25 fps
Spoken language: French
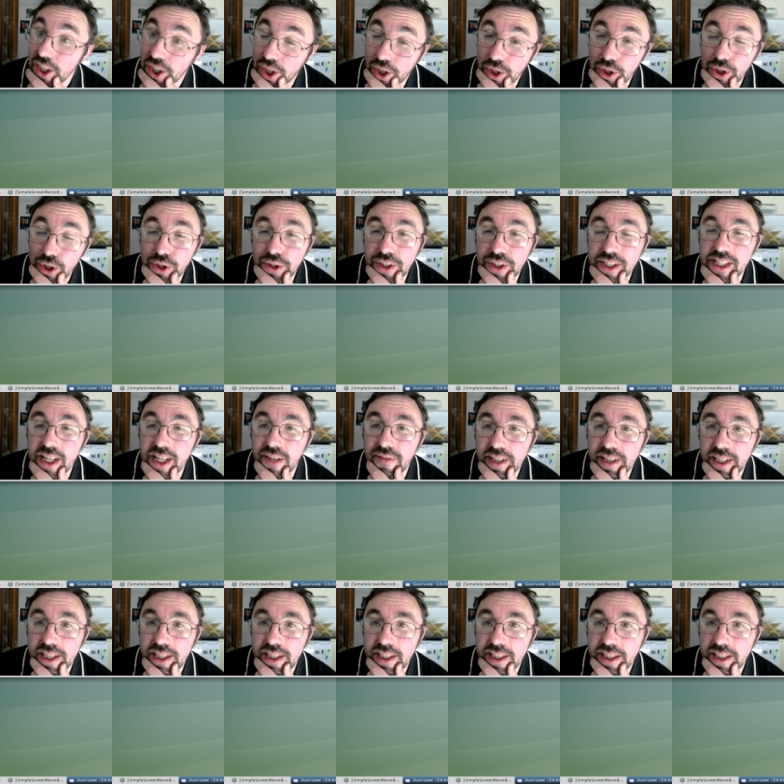que je dise la
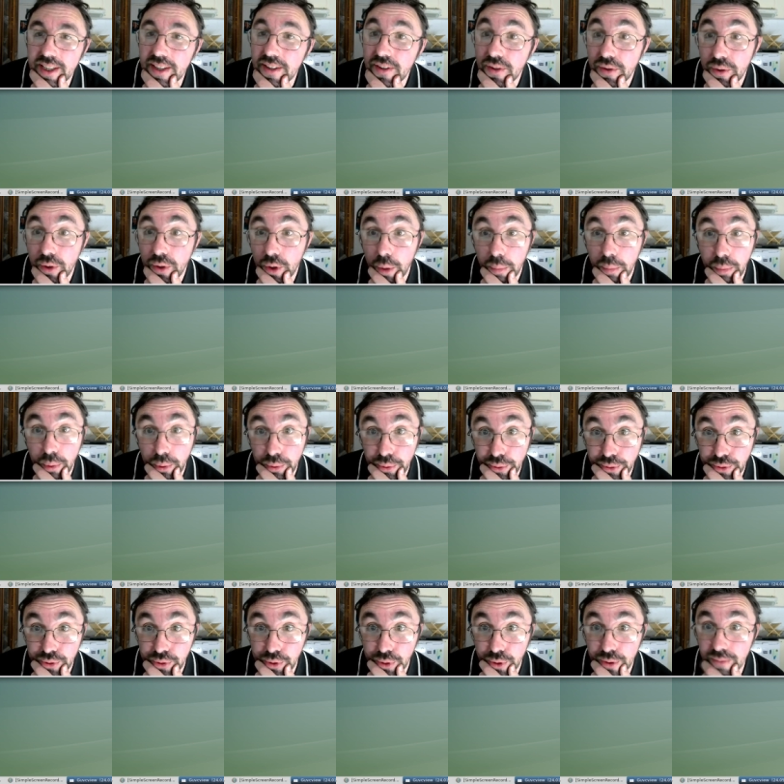vérité sur leur
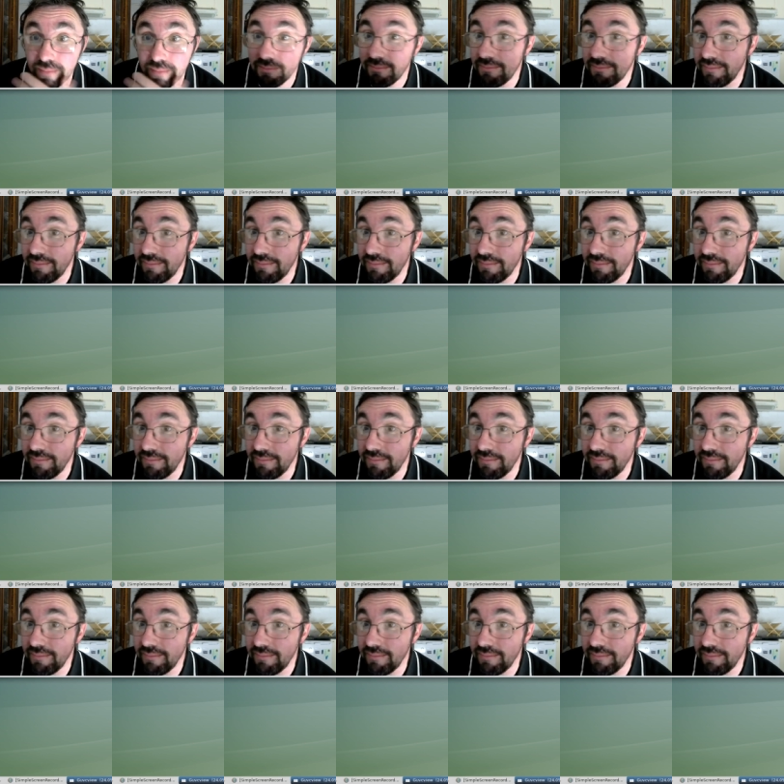production.